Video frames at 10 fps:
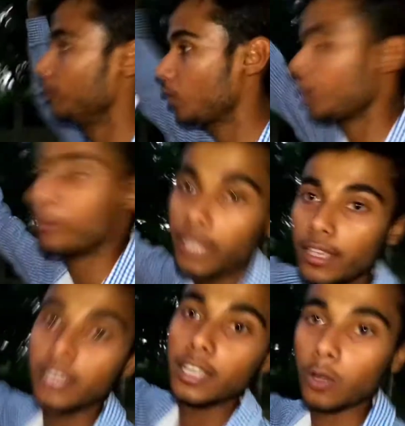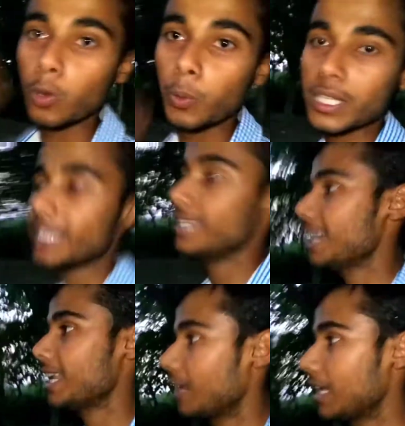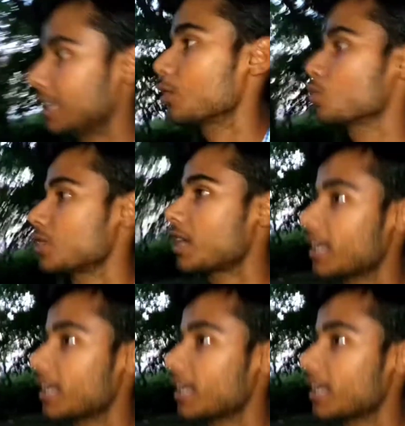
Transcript: लोग अभी सही जाने वाला तो सोचा